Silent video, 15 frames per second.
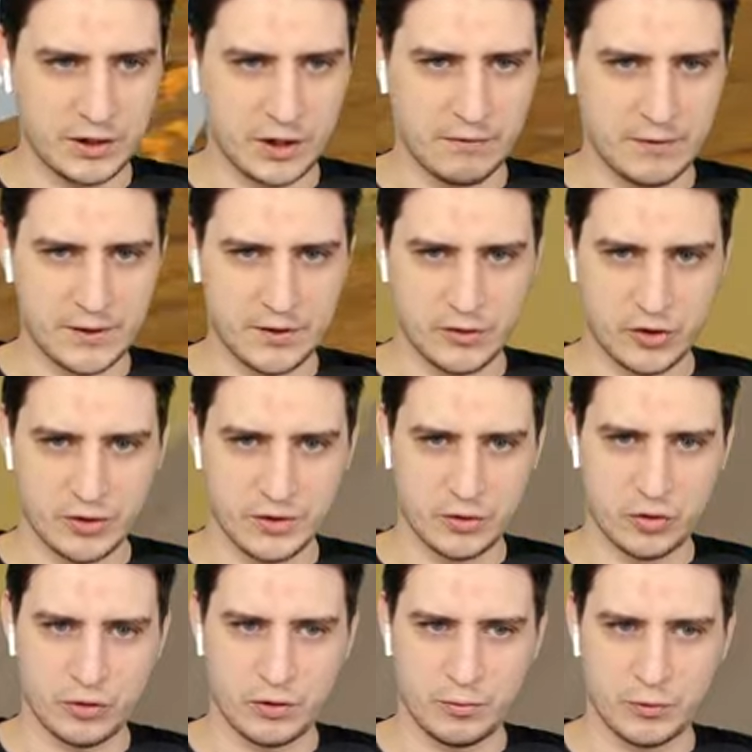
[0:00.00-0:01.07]
хватит сейчас на
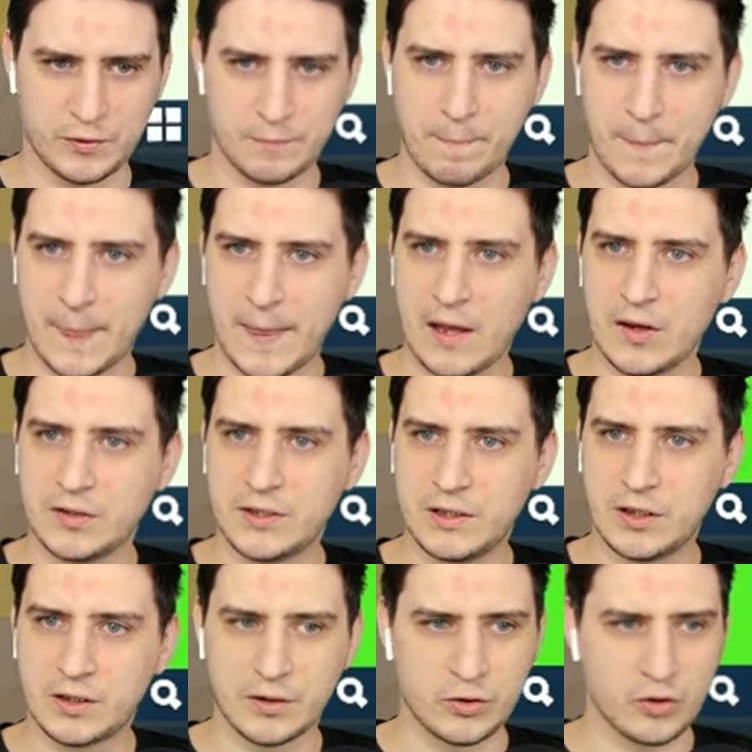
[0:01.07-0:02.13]
что-нибудь.
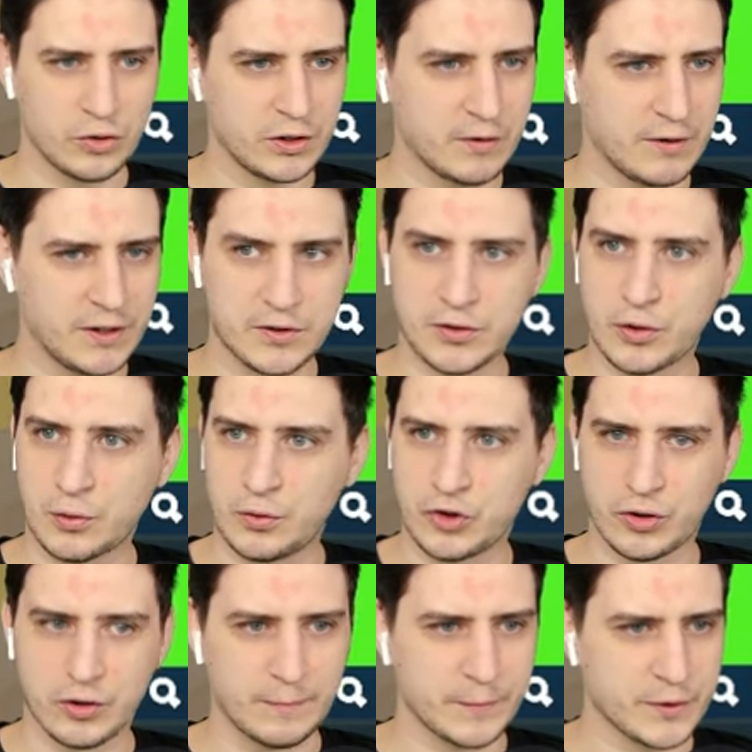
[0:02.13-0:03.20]
Денег на что-нибудь хватит
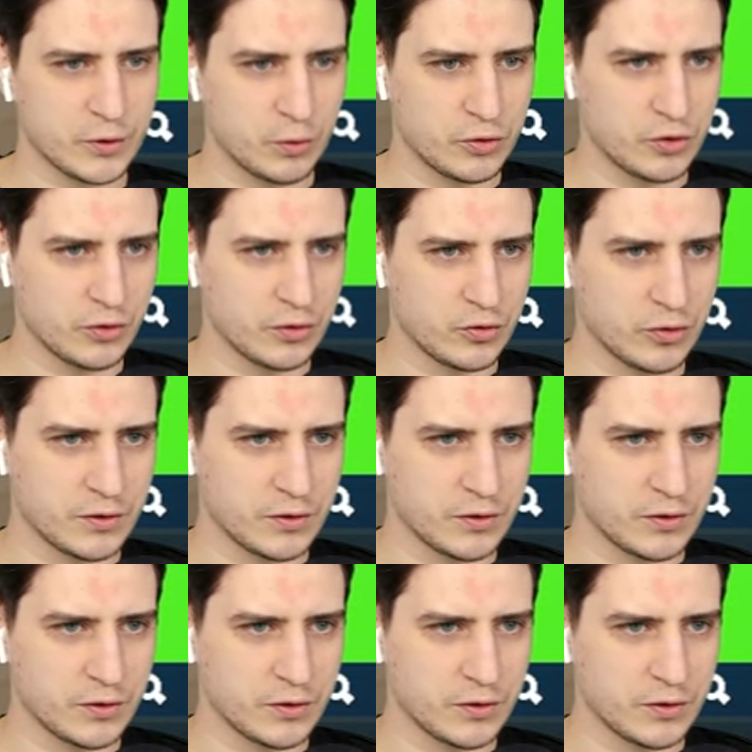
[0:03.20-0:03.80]
срочно. Срочно надо что-то